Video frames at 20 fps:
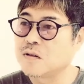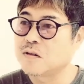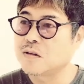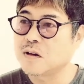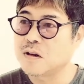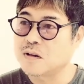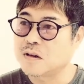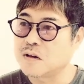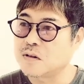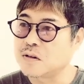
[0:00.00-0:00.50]

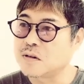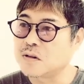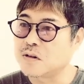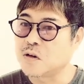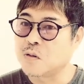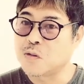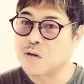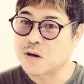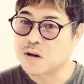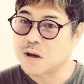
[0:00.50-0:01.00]
ずれてるっ
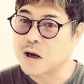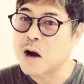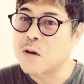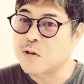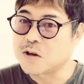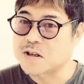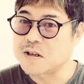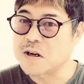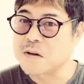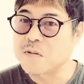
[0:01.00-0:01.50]
て思われた
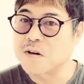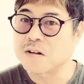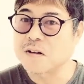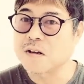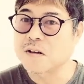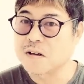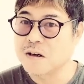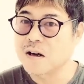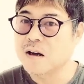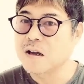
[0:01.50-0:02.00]
かもしれま
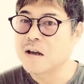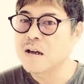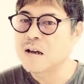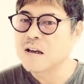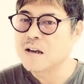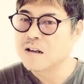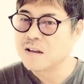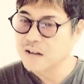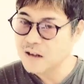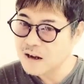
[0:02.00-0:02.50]
せんが、
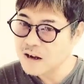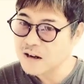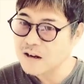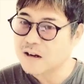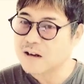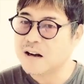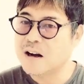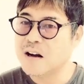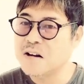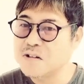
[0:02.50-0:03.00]
なん
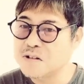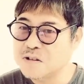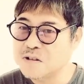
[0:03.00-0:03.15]
かカ